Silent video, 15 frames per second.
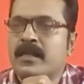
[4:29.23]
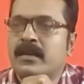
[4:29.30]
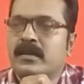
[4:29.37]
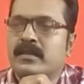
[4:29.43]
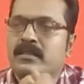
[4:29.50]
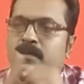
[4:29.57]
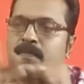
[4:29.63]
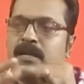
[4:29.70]

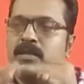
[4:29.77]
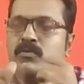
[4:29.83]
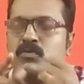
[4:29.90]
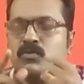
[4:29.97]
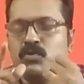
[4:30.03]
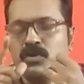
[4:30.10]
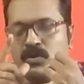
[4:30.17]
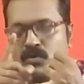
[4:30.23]
இந்த
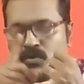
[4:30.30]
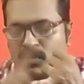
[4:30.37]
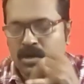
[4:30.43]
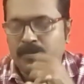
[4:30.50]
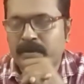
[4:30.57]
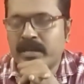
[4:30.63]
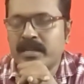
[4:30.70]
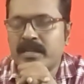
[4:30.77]
பதிவுனுடைய
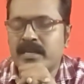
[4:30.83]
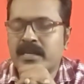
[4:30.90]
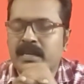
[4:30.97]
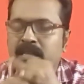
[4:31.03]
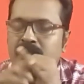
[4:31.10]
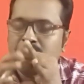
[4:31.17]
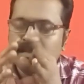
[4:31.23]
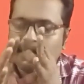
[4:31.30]
நோக்கமே நீங்கள்
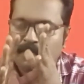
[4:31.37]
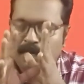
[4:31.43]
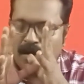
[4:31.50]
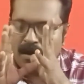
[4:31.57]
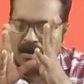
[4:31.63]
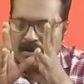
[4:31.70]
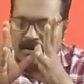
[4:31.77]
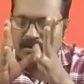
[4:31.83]
எந்தெந்த
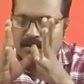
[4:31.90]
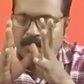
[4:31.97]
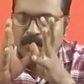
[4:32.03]
பாட